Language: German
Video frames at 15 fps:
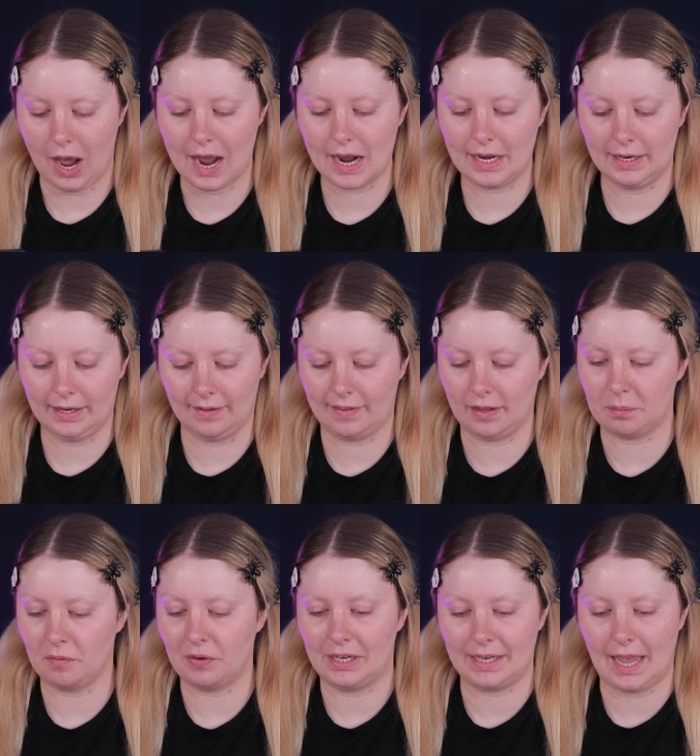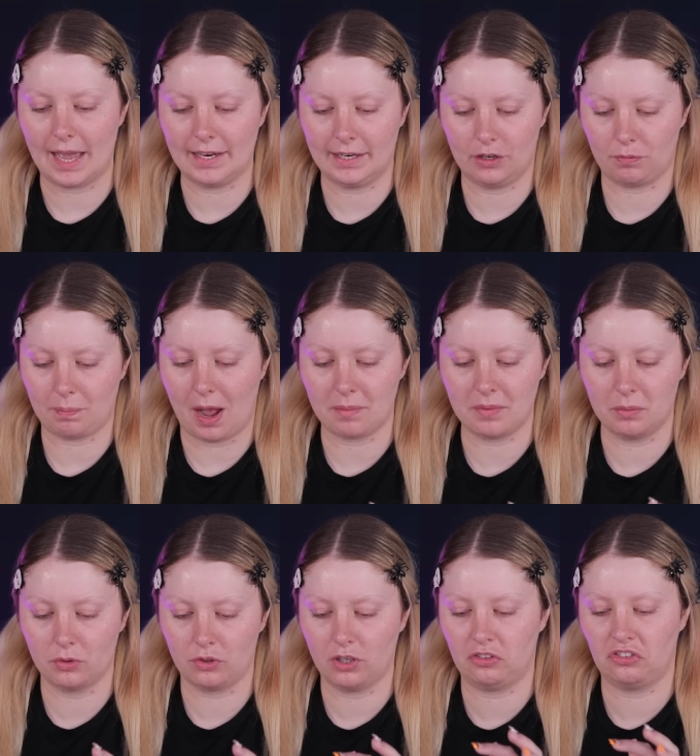Heilige. Sie hat mir wirklich einige
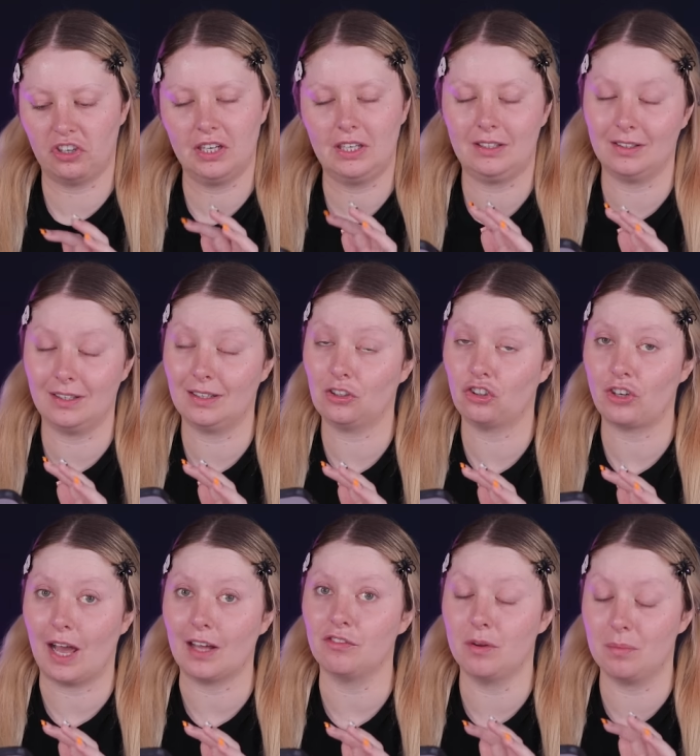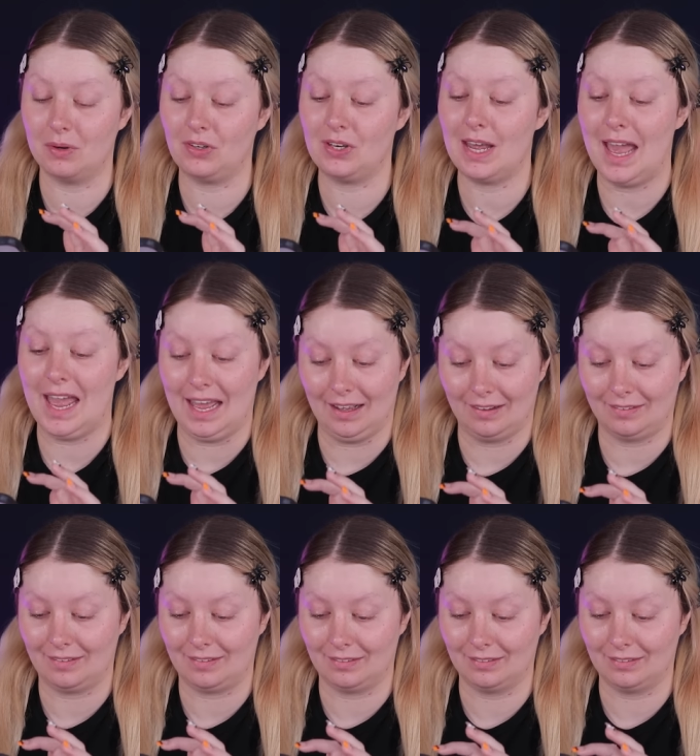Sprachmemos geschickt. Äh, starten wir mit der
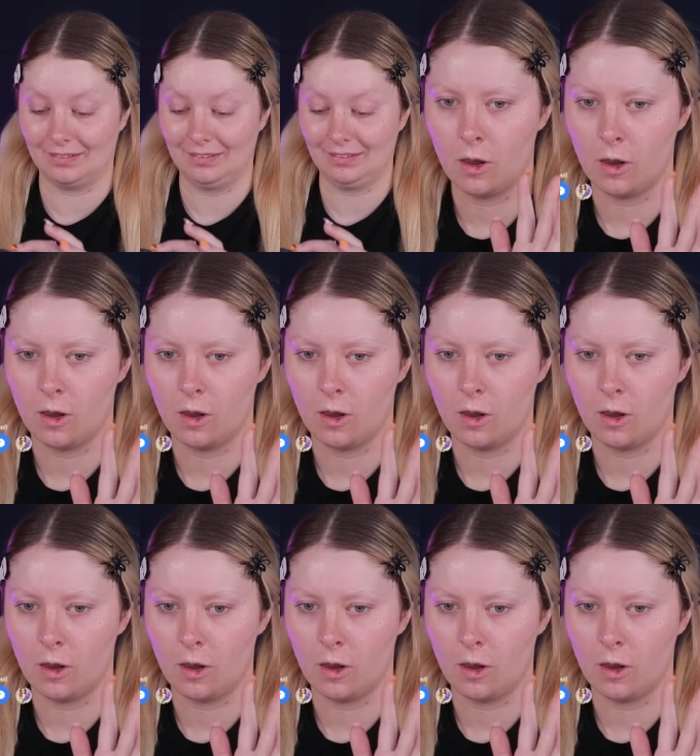ersten.